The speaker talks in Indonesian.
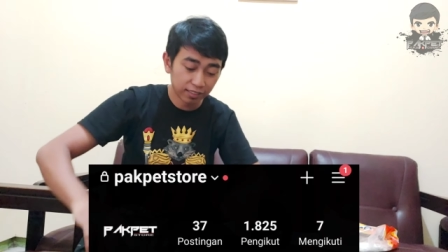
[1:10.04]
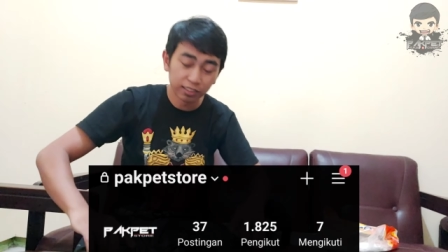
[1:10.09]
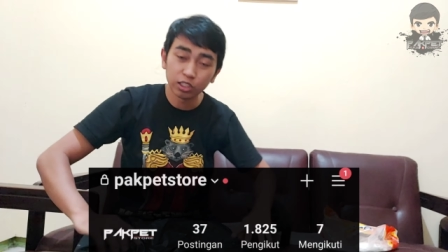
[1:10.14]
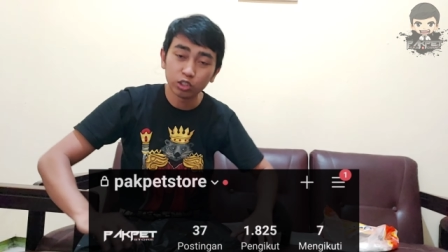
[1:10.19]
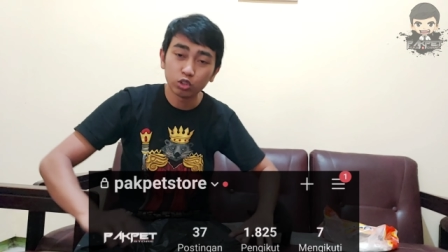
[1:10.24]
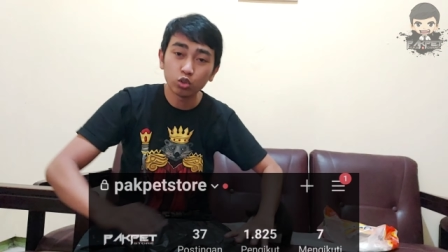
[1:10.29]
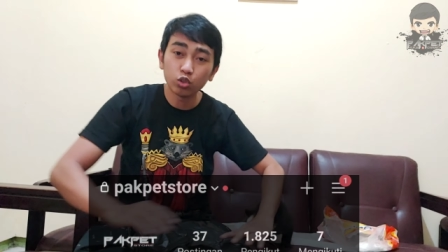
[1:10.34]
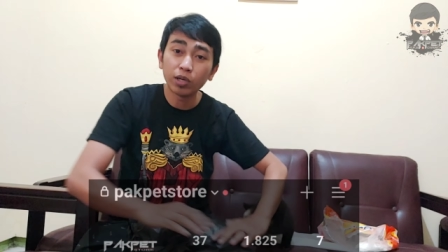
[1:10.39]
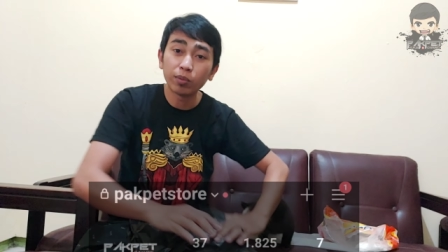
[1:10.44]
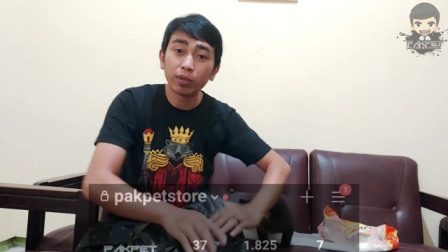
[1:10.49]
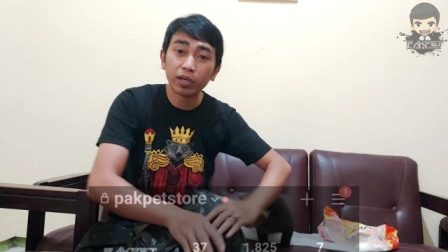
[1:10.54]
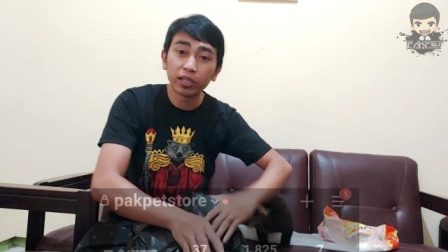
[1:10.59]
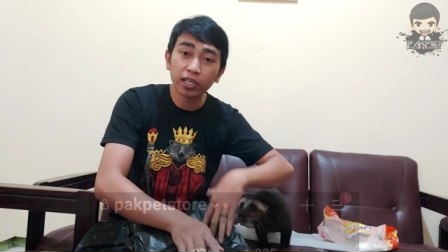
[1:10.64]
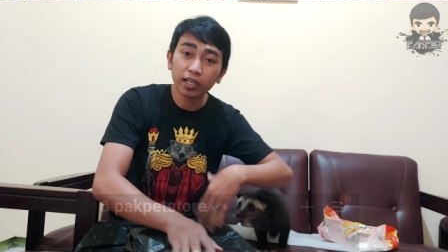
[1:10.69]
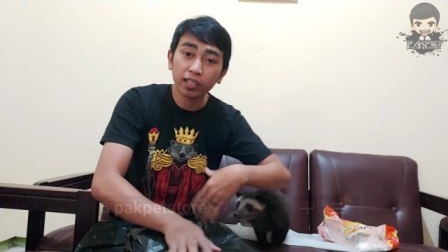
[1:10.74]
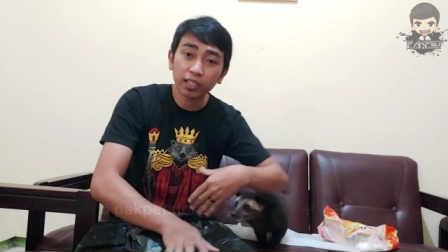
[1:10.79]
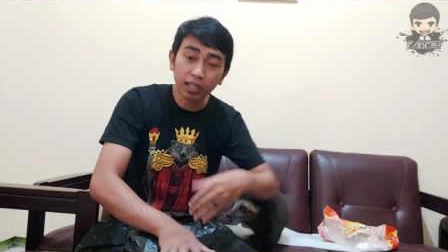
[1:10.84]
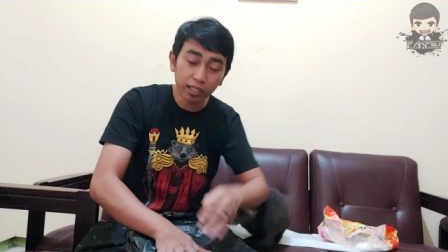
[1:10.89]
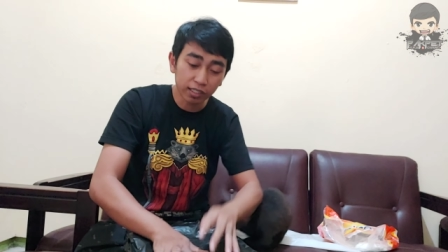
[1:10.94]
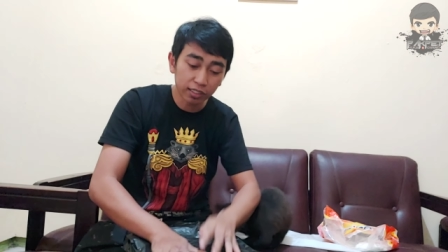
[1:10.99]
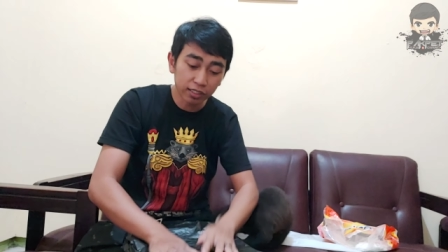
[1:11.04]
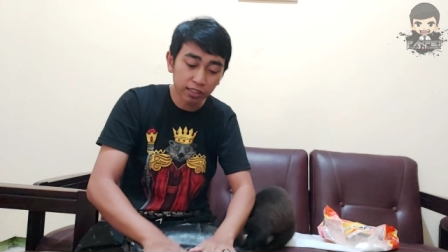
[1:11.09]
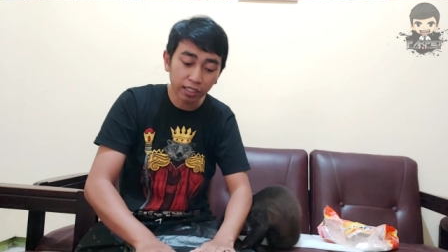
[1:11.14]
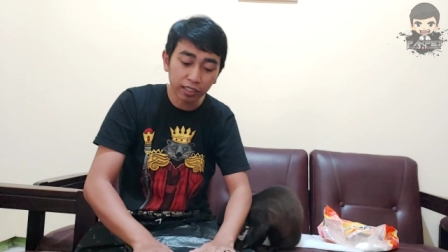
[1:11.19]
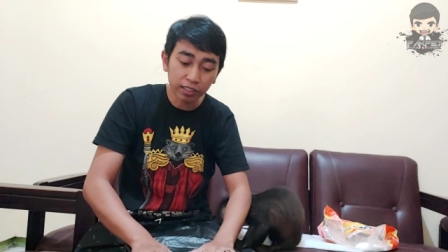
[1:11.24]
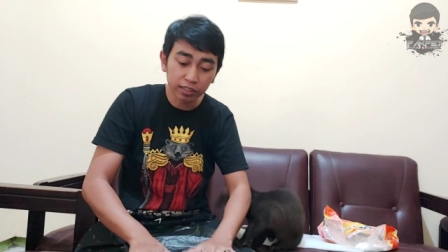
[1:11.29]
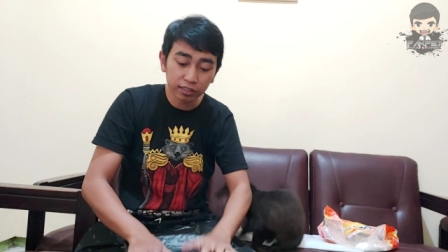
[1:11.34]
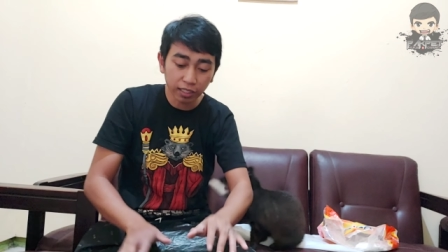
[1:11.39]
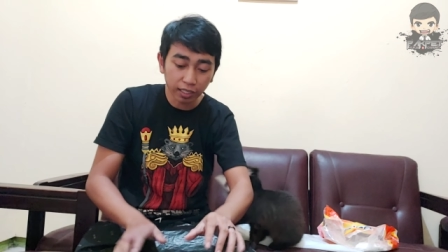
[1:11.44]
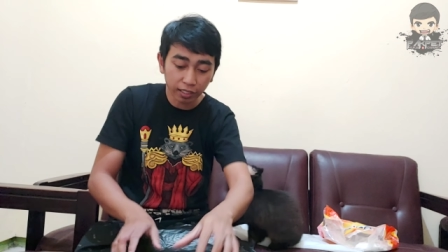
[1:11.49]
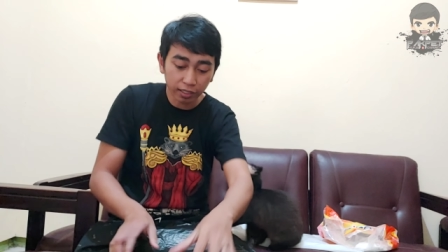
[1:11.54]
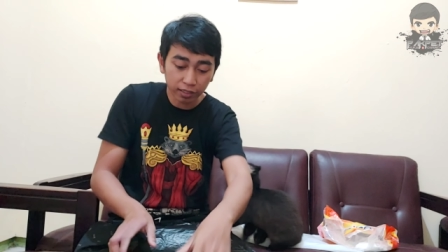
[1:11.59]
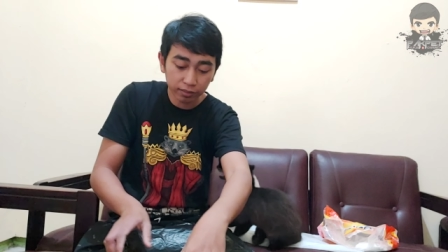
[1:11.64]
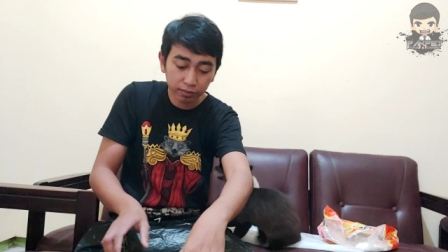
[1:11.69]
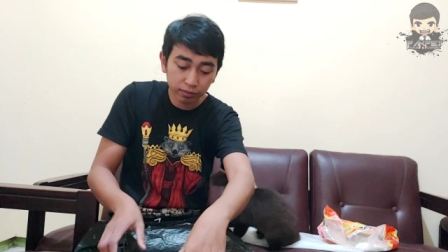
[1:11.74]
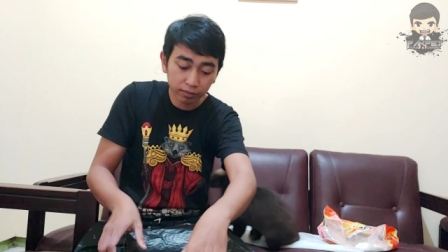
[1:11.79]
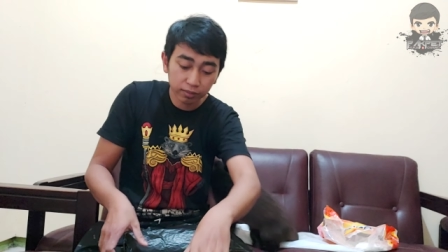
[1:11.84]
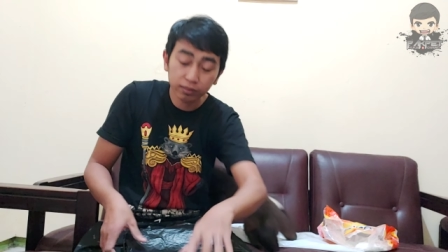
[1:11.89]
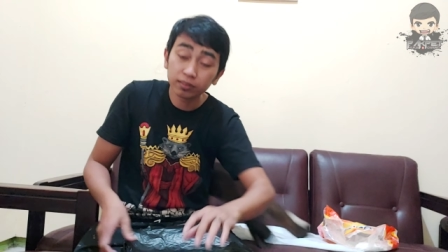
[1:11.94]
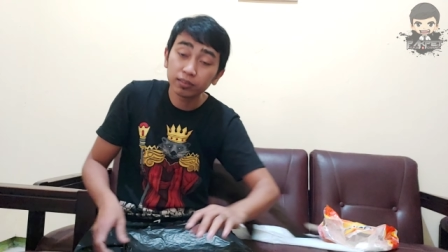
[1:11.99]
di situ udah banyak ya desain-desain
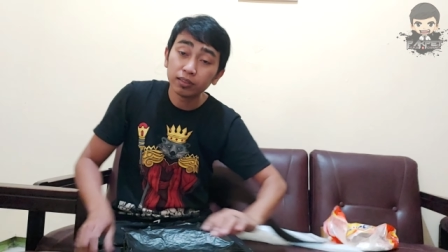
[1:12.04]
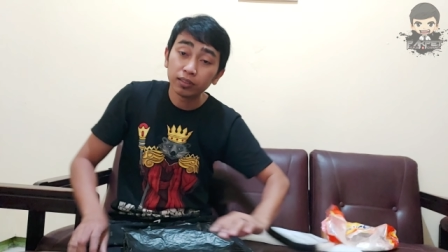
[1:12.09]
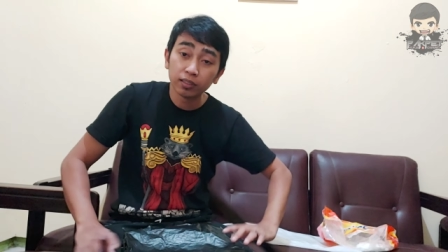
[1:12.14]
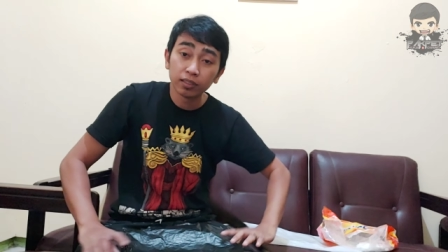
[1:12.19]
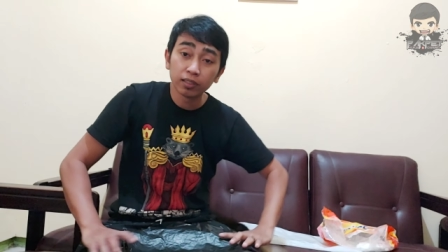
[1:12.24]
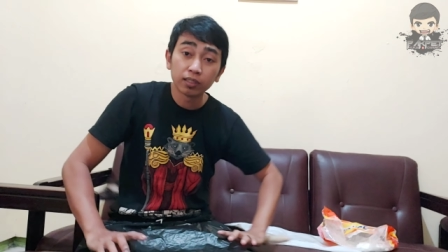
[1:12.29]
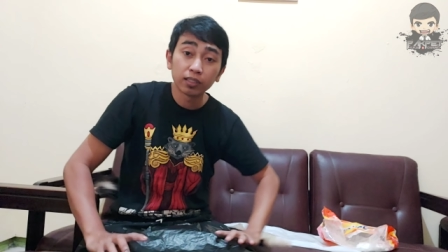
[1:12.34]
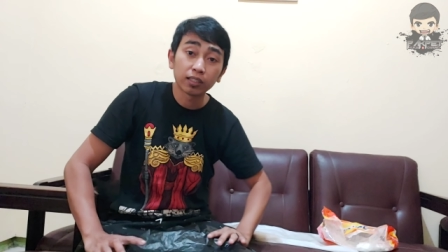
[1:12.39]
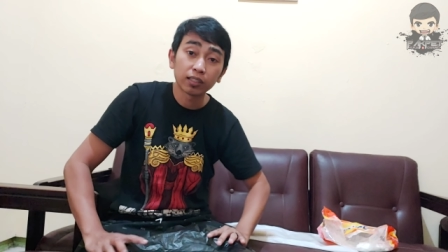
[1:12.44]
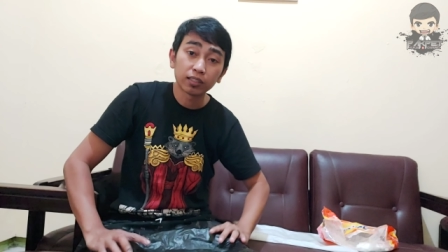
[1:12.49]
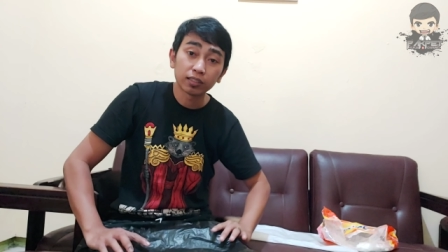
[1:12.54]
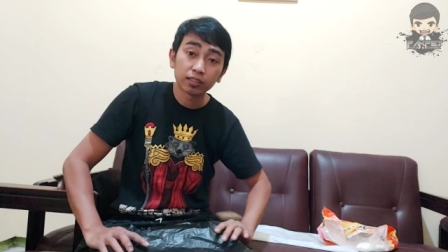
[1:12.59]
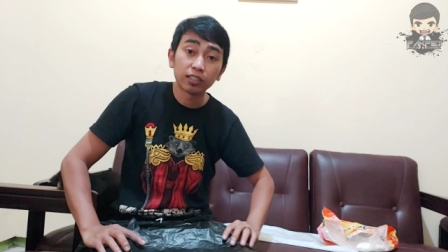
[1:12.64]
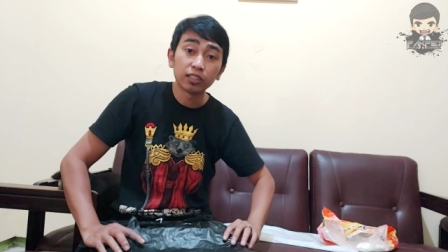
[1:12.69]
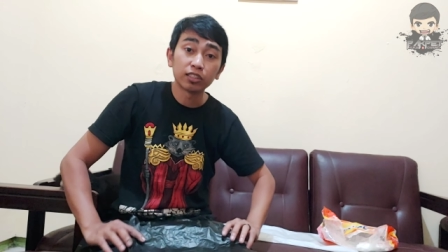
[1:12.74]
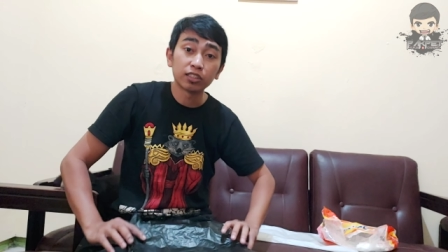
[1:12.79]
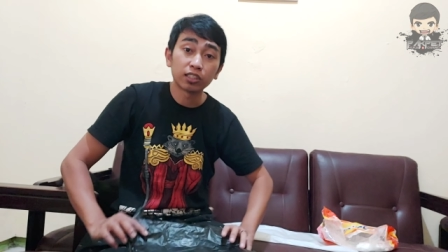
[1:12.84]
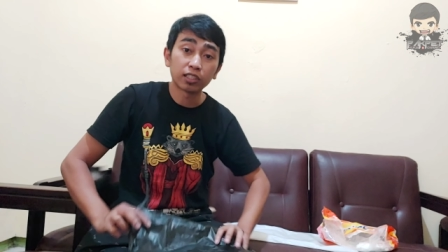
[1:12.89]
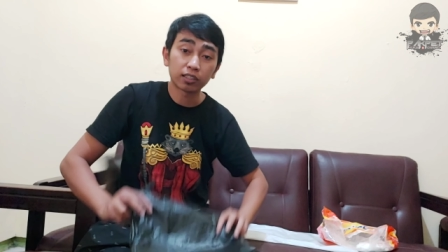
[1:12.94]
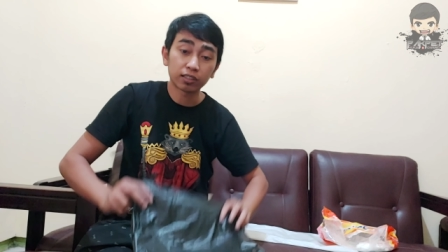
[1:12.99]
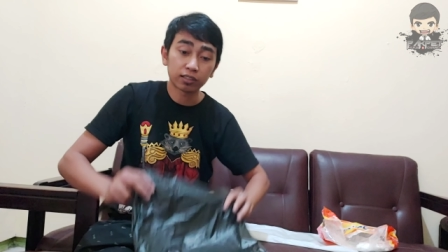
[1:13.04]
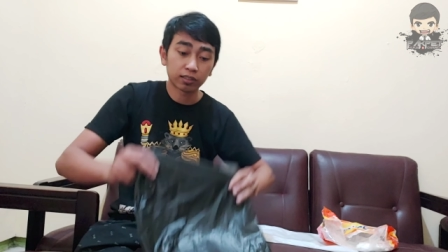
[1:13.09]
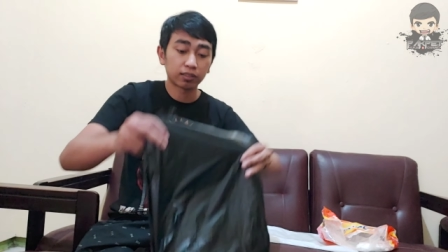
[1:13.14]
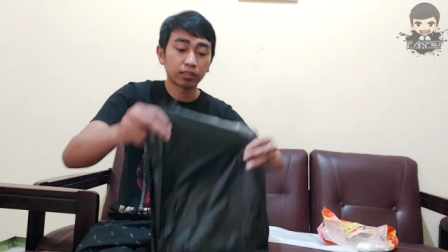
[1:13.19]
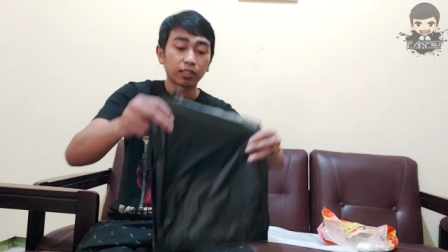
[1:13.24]
t-shirt